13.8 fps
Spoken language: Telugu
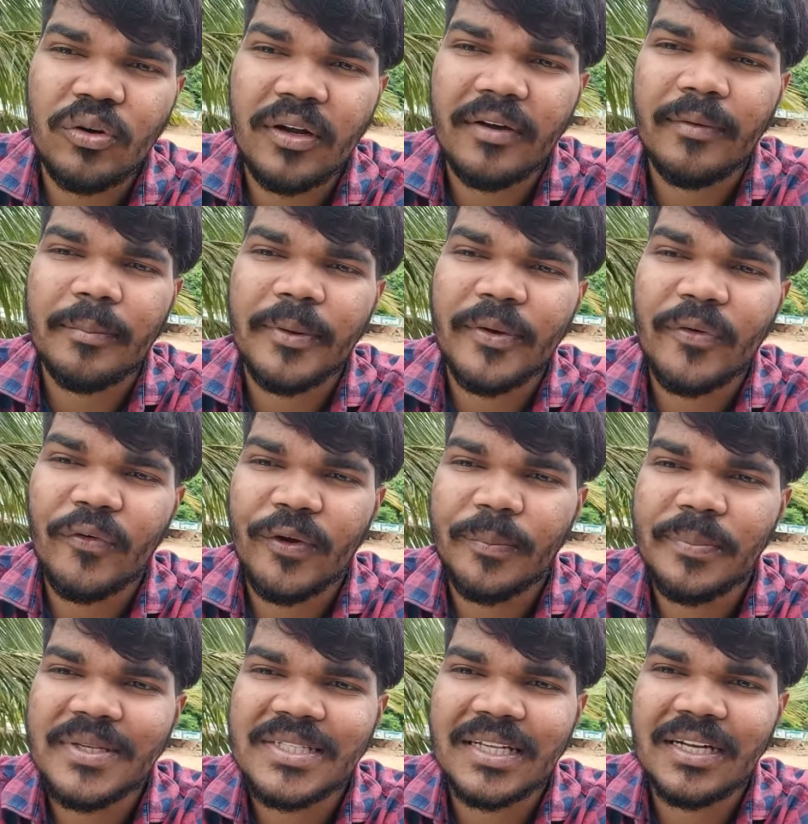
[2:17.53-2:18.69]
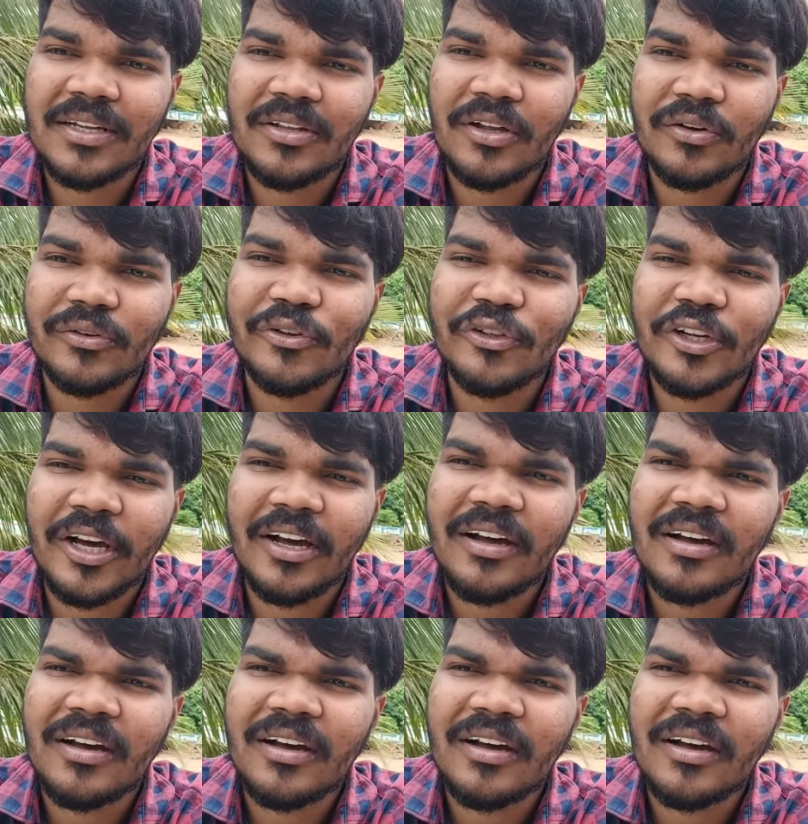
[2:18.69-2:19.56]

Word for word: కూడా మీకు వినిపిస్తలేదు అనుకుంటా